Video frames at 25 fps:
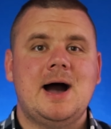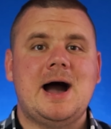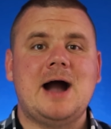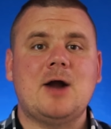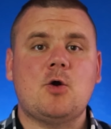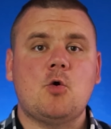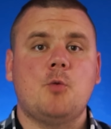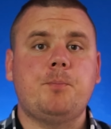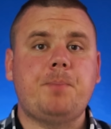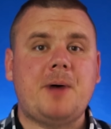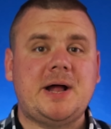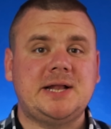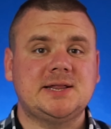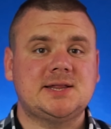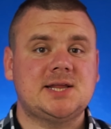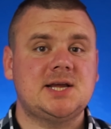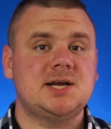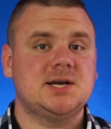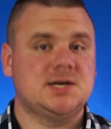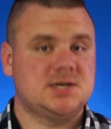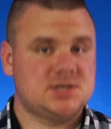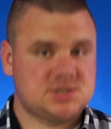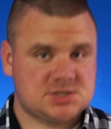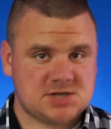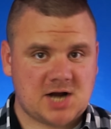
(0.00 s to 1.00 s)

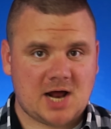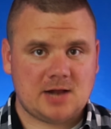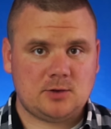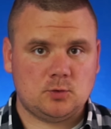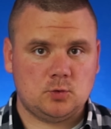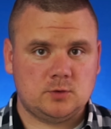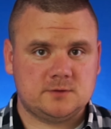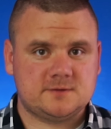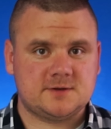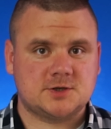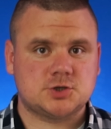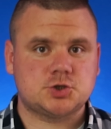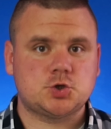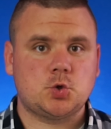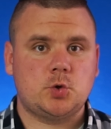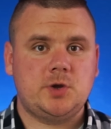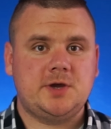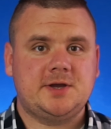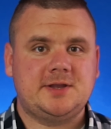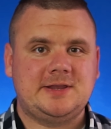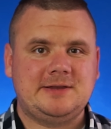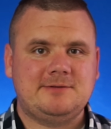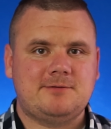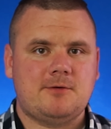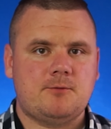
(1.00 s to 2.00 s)
Оккупанты жалуются, что
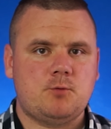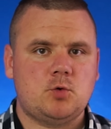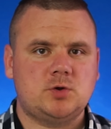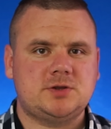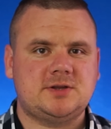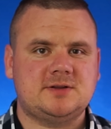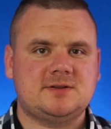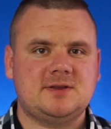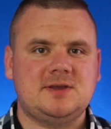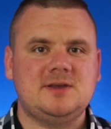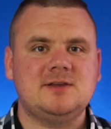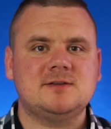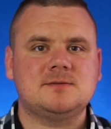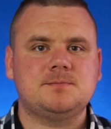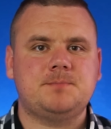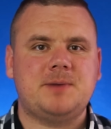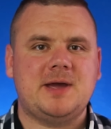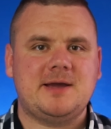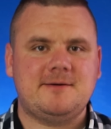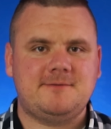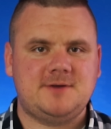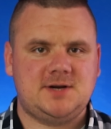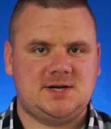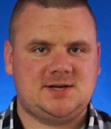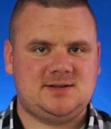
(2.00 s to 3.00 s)
их не выводят из
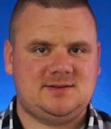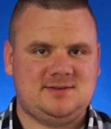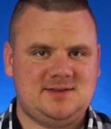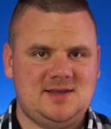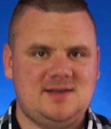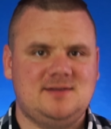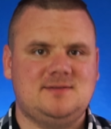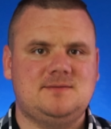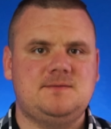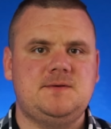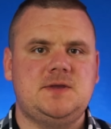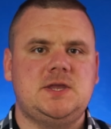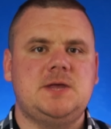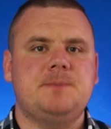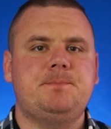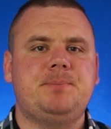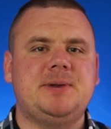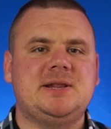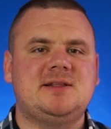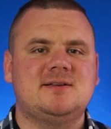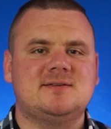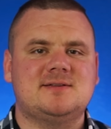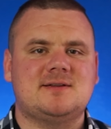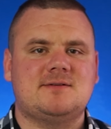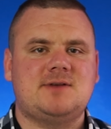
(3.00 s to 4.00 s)
боевых действий и не
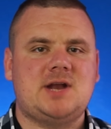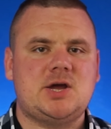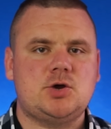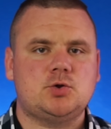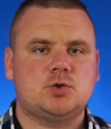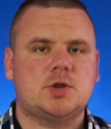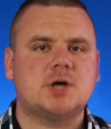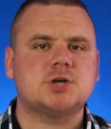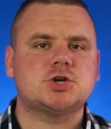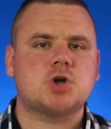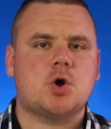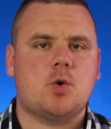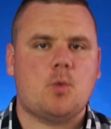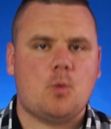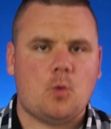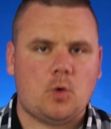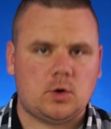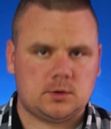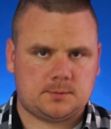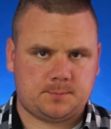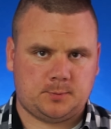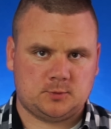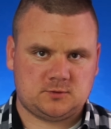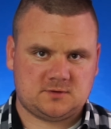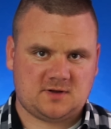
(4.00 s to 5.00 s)
предоставляют даже
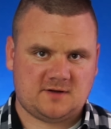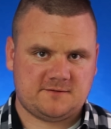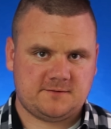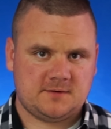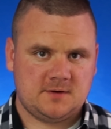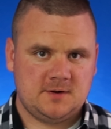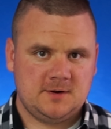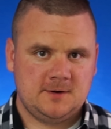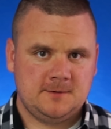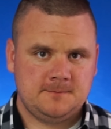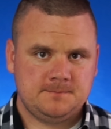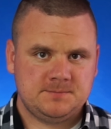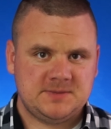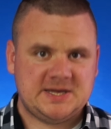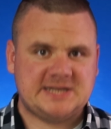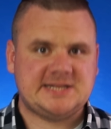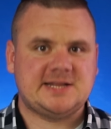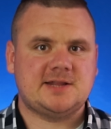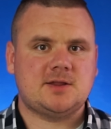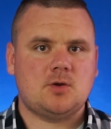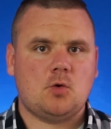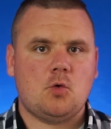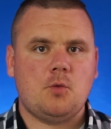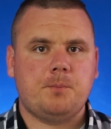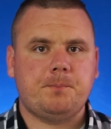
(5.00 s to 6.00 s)
отпусков.
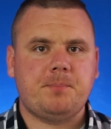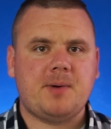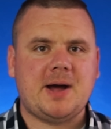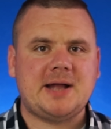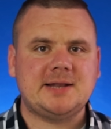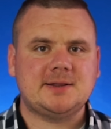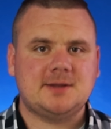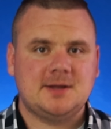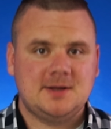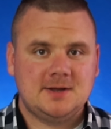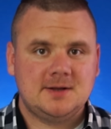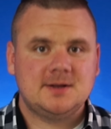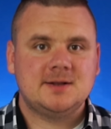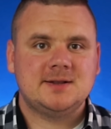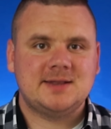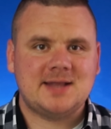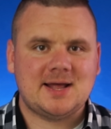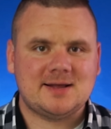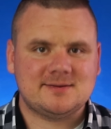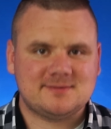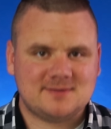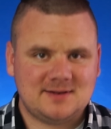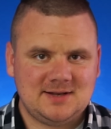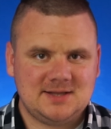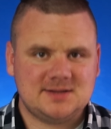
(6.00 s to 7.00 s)
Этот оккупант
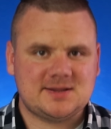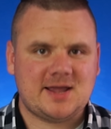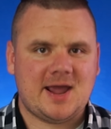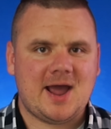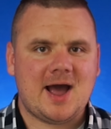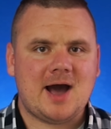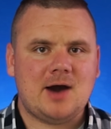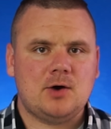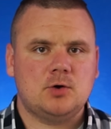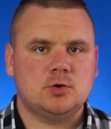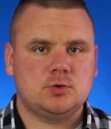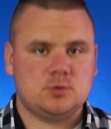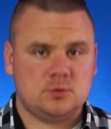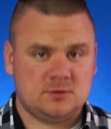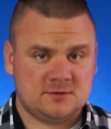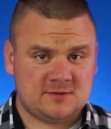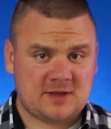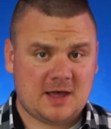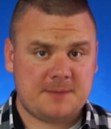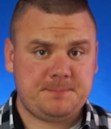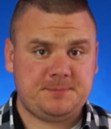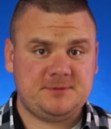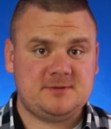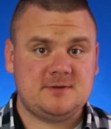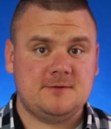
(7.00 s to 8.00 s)
на слитой
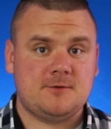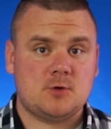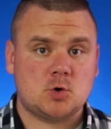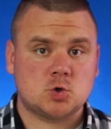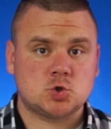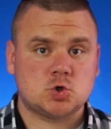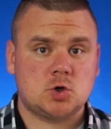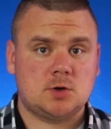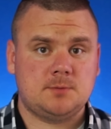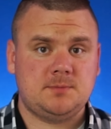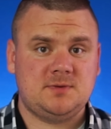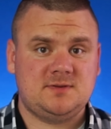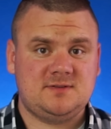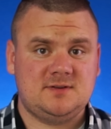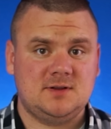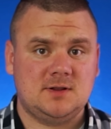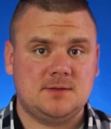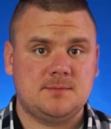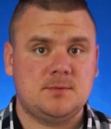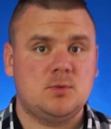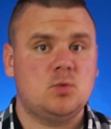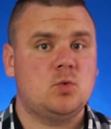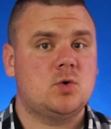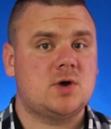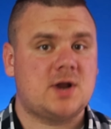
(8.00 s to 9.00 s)
аудиозаписи вооруженными
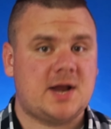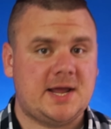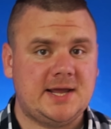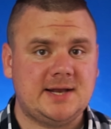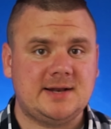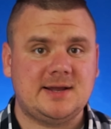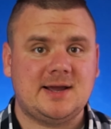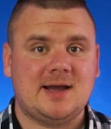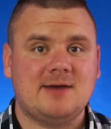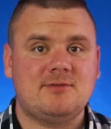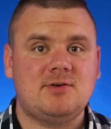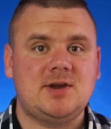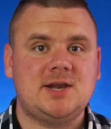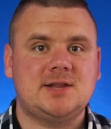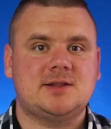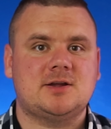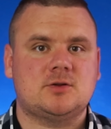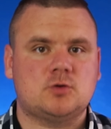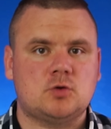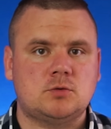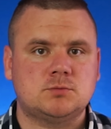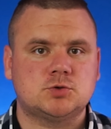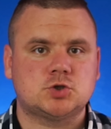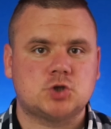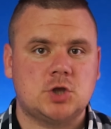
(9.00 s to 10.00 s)
силами Украины говорит
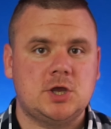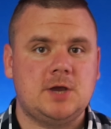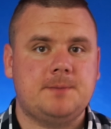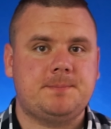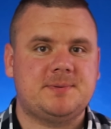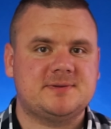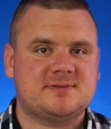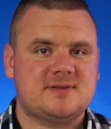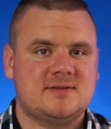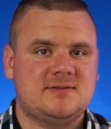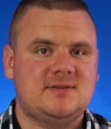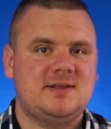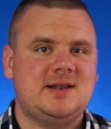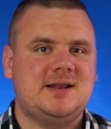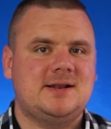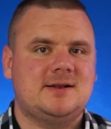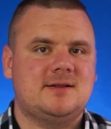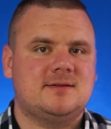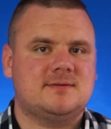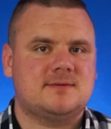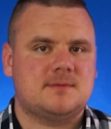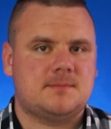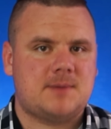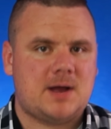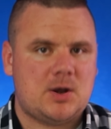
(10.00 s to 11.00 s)
о том, что их посадили
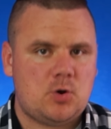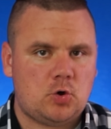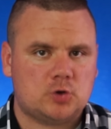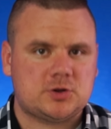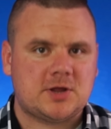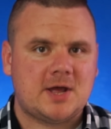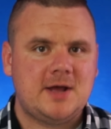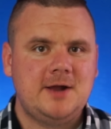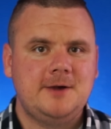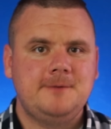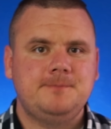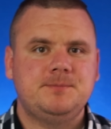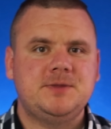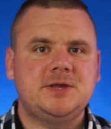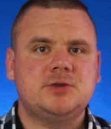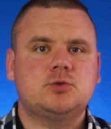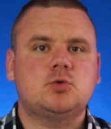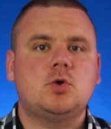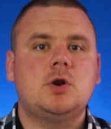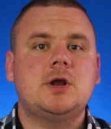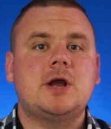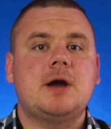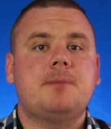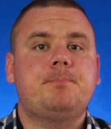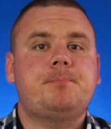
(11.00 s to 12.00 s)
на самолет и
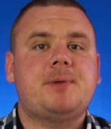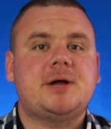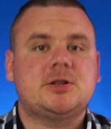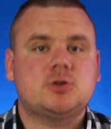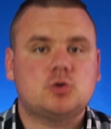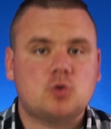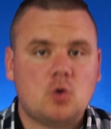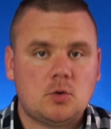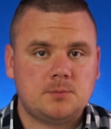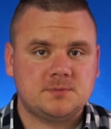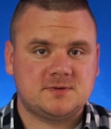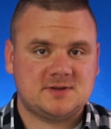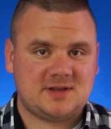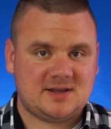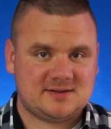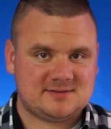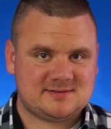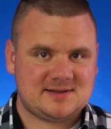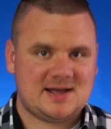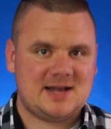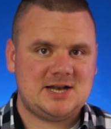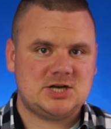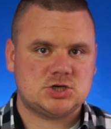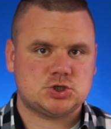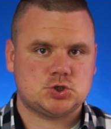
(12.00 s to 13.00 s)
только потом
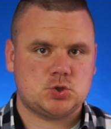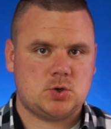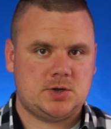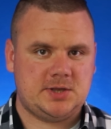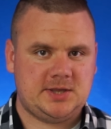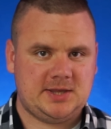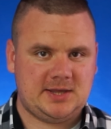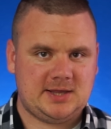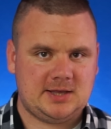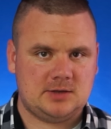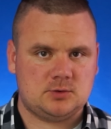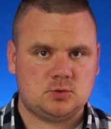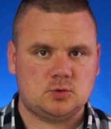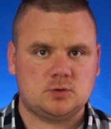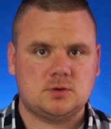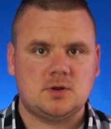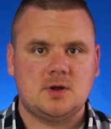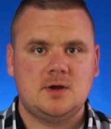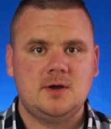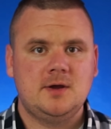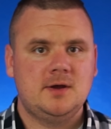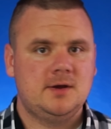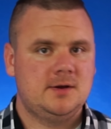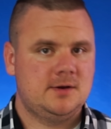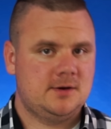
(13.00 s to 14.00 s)
сказали, что они едут
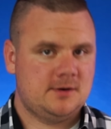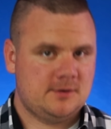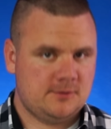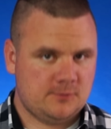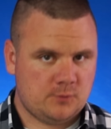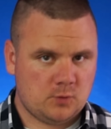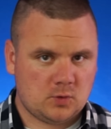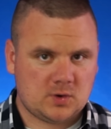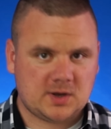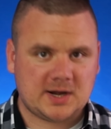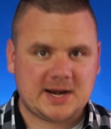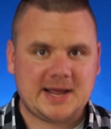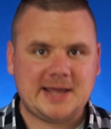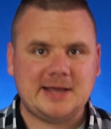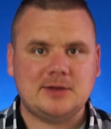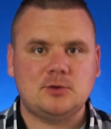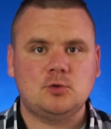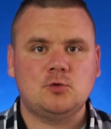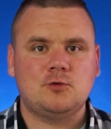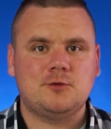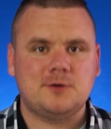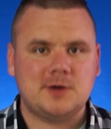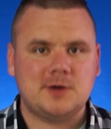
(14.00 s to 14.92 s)
в Украину